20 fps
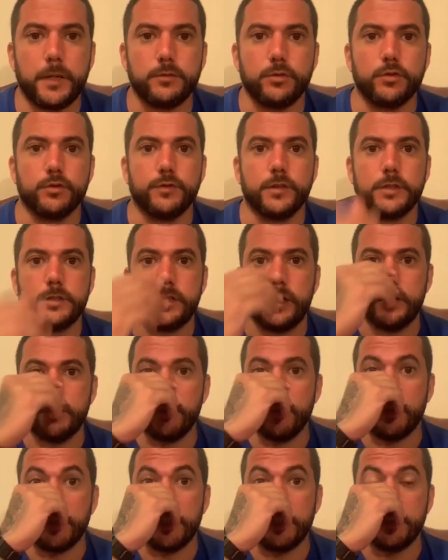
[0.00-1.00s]
todos vocês que
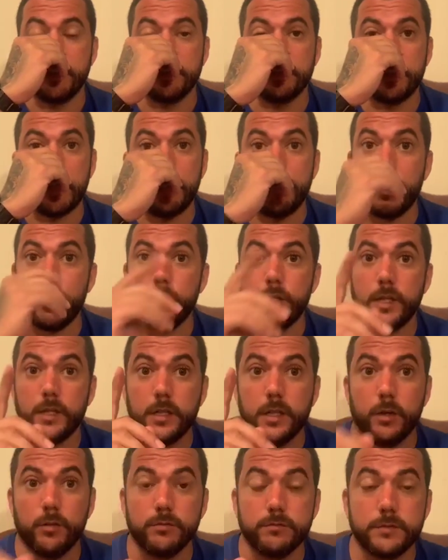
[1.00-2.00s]
eu acredito que a maioria
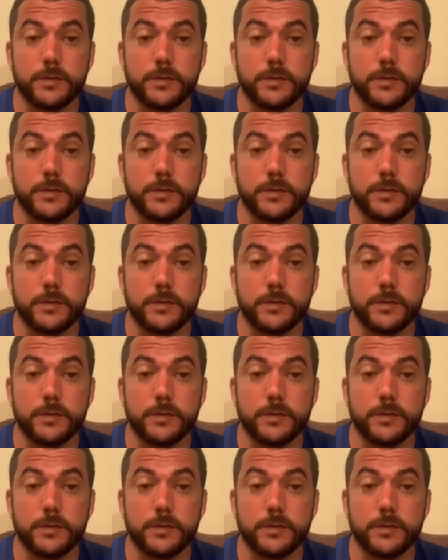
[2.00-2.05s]
não